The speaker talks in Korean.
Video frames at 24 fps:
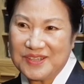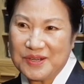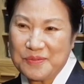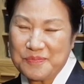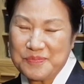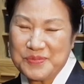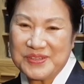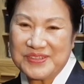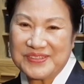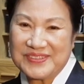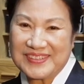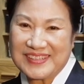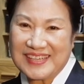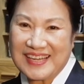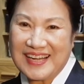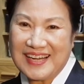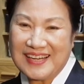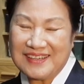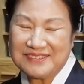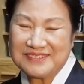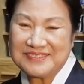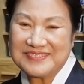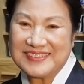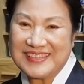없는
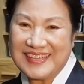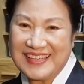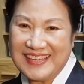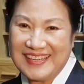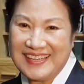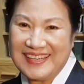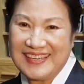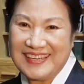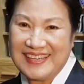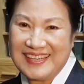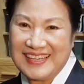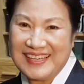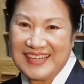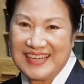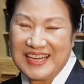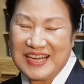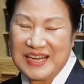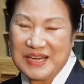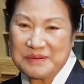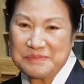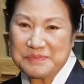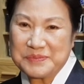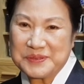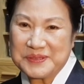가운데,
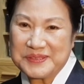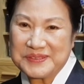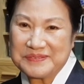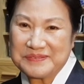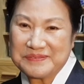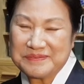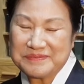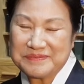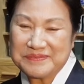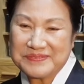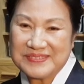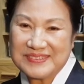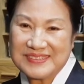음, 한번